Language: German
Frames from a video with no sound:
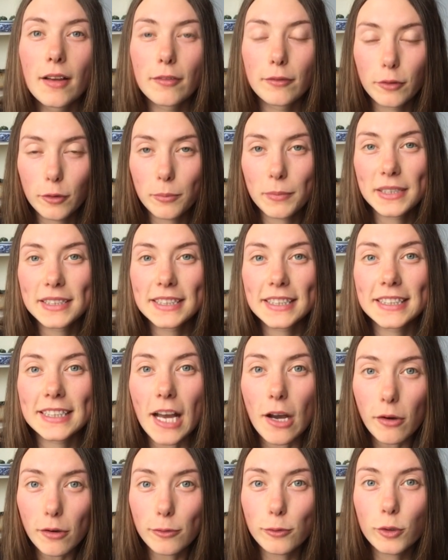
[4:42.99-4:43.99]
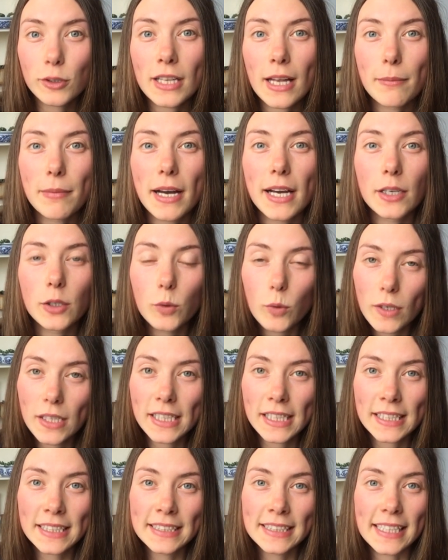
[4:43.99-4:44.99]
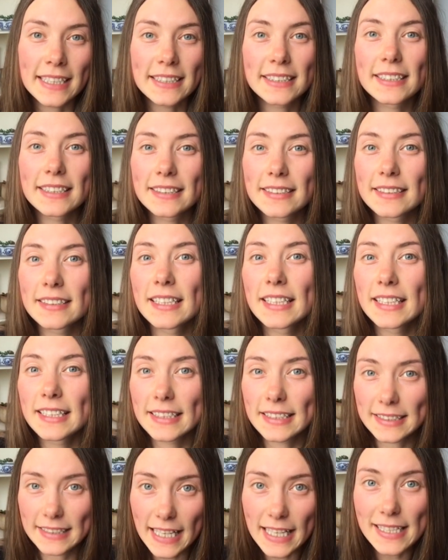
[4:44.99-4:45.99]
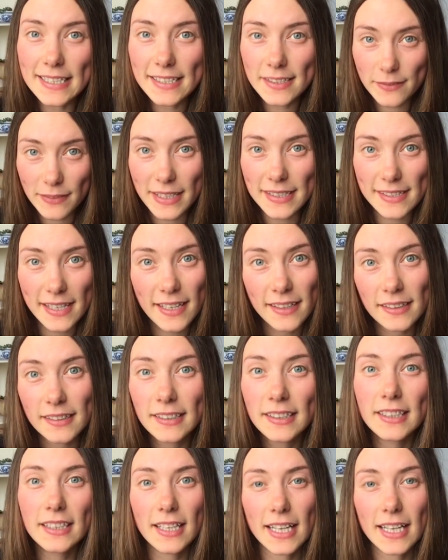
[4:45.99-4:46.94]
Womit sich auch wunderbar gurgeln lässt, ist Salzwasser.